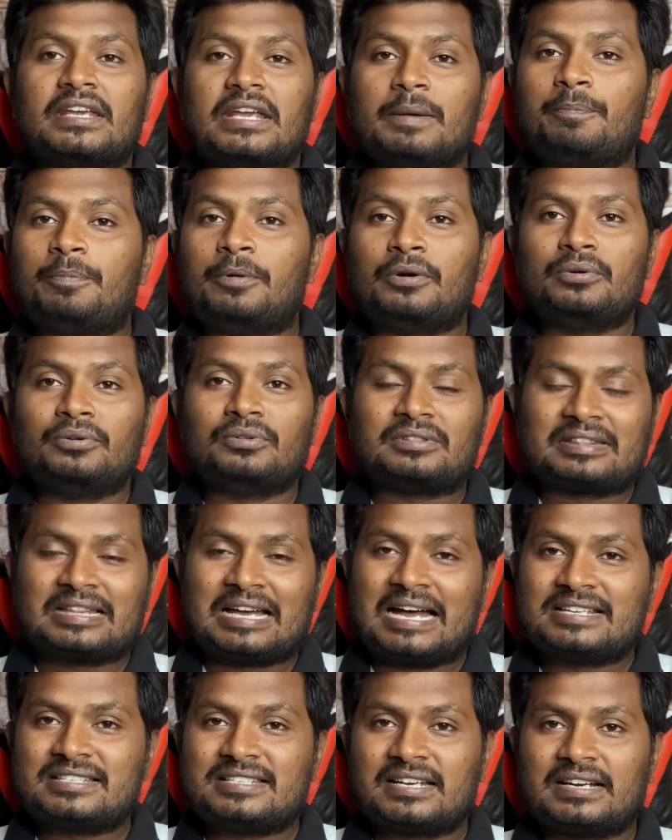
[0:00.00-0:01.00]
ఇప్పుడు
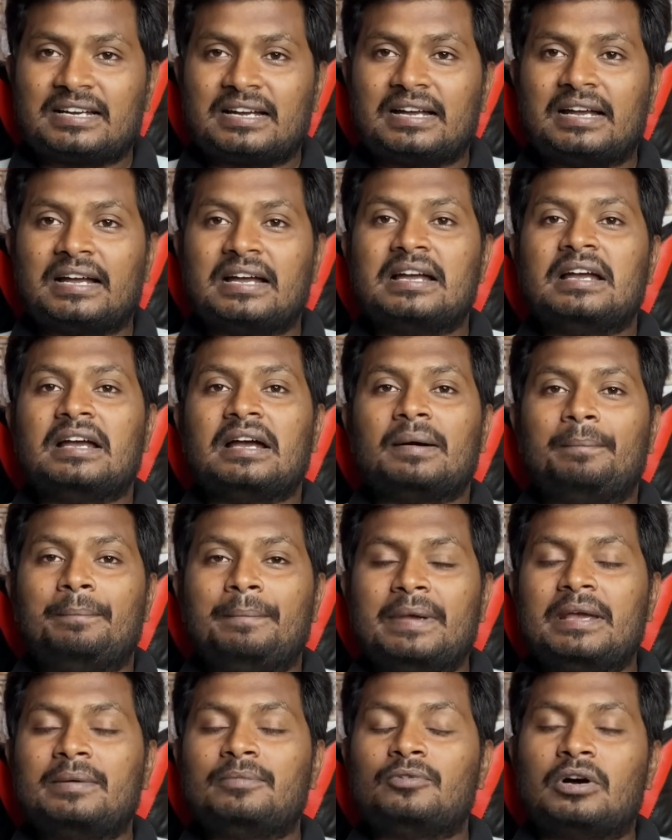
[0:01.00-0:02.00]
తాజాగా
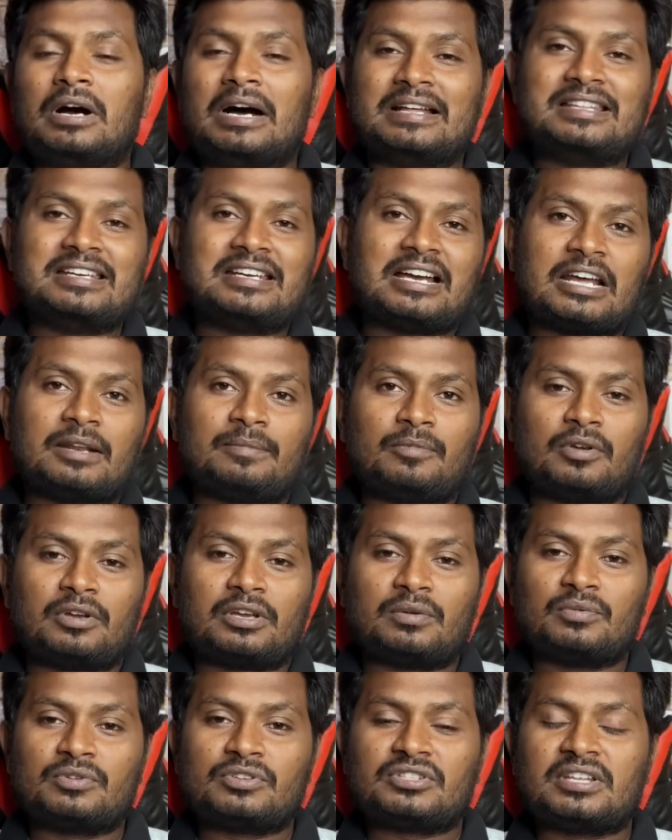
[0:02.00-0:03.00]
మేము
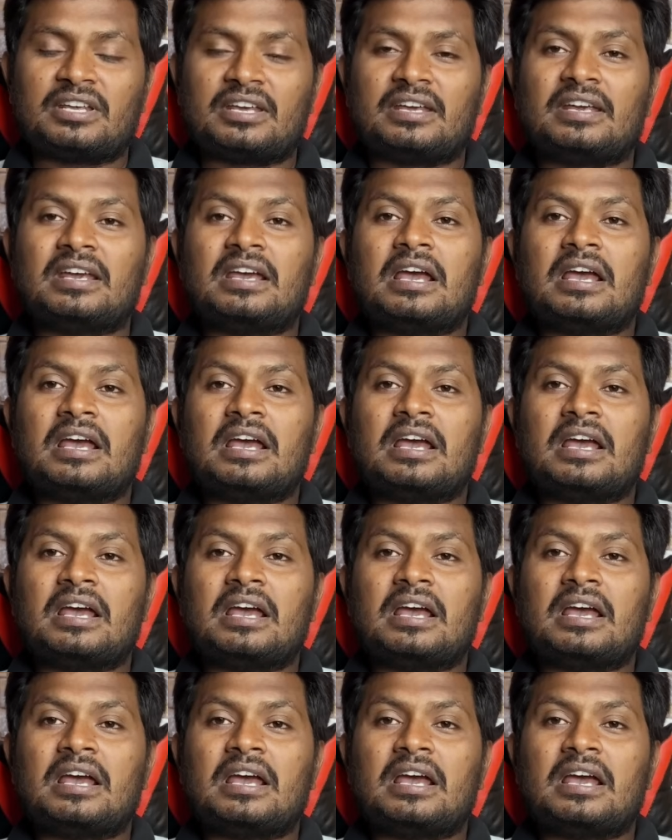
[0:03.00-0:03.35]
అధికారంలోకి వస్తే